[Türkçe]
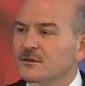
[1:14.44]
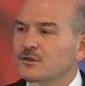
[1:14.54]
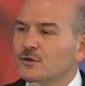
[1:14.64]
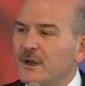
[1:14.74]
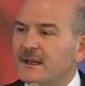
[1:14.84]

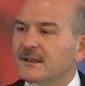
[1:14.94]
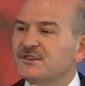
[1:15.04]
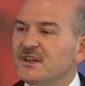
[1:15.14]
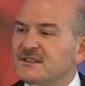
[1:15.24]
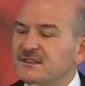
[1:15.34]

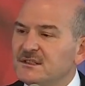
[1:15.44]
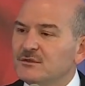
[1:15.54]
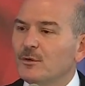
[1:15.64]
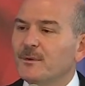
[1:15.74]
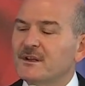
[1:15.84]
Sürekli
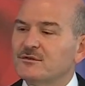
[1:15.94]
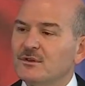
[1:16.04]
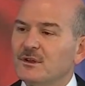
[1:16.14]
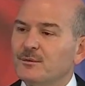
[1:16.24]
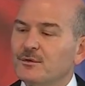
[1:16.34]
kesintisiz
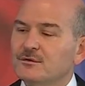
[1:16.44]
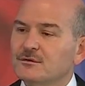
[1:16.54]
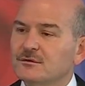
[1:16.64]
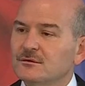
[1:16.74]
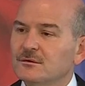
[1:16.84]
operasyon
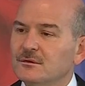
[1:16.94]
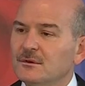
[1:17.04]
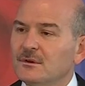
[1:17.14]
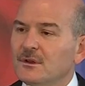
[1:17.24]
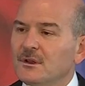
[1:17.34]
yapıyoruz.
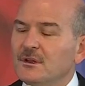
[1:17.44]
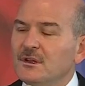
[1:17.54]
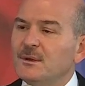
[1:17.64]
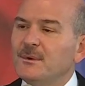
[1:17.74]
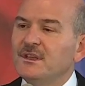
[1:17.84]

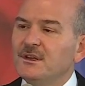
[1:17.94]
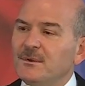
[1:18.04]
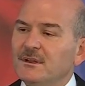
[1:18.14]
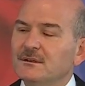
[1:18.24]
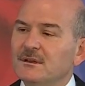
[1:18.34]

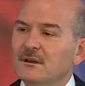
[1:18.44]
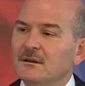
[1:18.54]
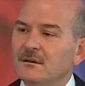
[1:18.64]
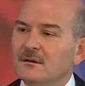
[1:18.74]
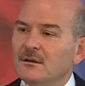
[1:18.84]
2020 yılında
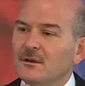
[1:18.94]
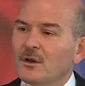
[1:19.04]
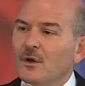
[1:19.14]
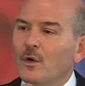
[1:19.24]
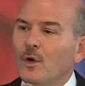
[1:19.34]

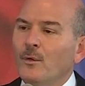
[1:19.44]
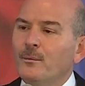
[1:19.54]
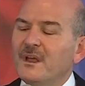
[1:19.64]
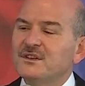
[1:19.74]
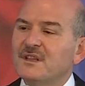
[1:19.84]

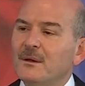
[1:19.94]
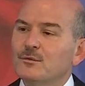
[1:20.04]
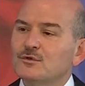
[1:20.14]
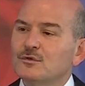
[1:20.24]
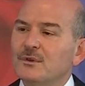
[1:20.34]
15
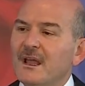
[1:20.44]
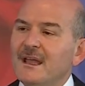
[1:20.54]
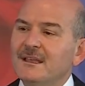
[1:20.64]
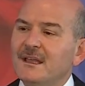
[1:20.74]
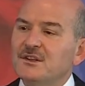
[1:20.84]
Temmuz'un
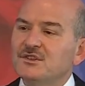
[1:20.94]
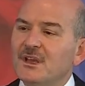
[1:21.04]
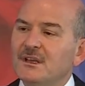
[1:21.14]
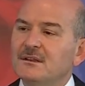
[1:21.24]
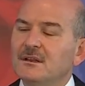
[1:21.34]
en genç
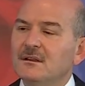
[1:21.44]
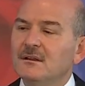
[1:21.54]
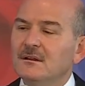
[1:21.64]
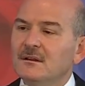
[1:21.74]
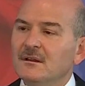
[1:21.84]

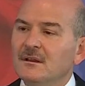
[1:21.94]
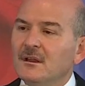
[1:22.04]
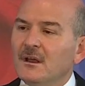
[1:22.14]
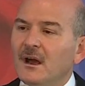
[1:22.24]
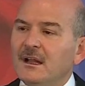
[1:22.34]
şehidi
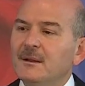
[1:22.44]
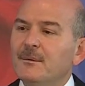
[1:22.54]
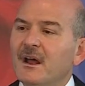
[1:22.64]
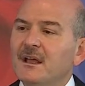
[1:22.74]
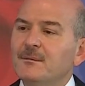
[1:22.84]
Halil
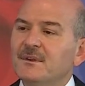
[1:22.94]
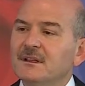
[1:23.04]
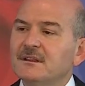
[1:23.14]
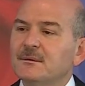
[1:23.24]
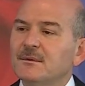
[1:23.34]
İbrahim
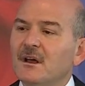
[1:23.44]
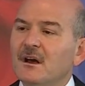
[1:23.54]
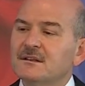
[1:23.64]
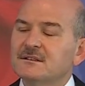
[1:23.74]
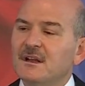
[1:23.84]
Yıldırım'ın
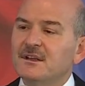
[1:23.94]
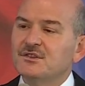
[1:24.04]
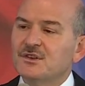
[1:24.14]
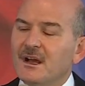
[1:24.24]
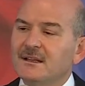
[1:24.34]
anısına
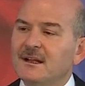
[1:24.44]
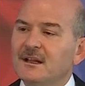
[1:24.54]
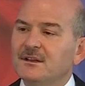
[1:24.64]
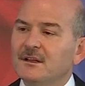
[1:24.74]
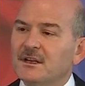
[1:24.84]
icra
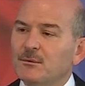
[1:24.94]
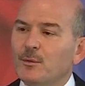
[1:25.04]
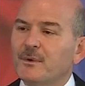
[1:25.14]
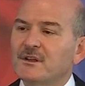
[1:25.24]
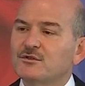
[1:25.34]
edilen Yıldırım
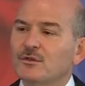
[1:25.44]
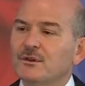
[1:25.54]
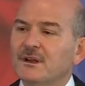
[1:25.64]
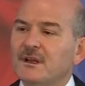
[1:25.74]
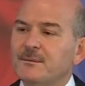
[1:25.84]

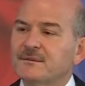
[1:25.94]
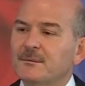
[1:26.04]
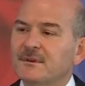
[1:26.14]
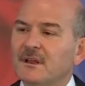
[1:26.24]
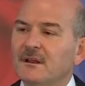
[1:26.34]
operasyonları
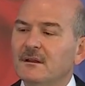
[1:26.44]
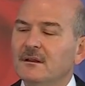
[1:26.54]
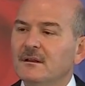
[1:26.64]
kapsamında